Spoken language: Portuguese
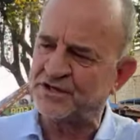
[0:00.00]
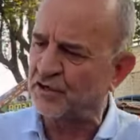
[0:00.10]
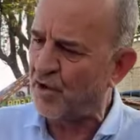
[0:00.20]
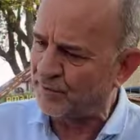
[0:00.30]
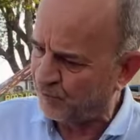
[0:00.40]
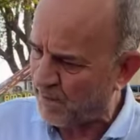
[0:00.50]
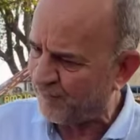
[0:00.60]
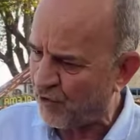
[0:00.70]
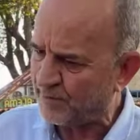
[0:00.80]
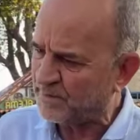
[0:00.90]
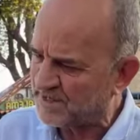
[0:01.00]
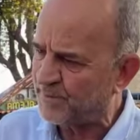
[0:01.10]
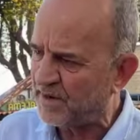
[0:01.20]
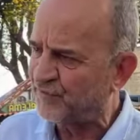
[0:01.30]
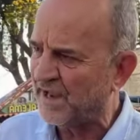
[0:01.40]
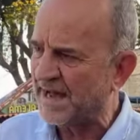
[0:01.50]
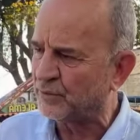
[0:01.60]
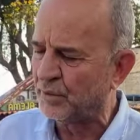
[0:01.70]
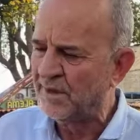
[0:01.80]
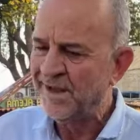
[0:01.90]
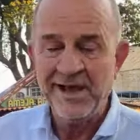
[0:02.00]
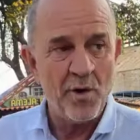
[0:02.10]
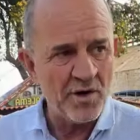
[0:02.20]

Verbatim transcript: 200 quilômetros para fora para ser beneficiado.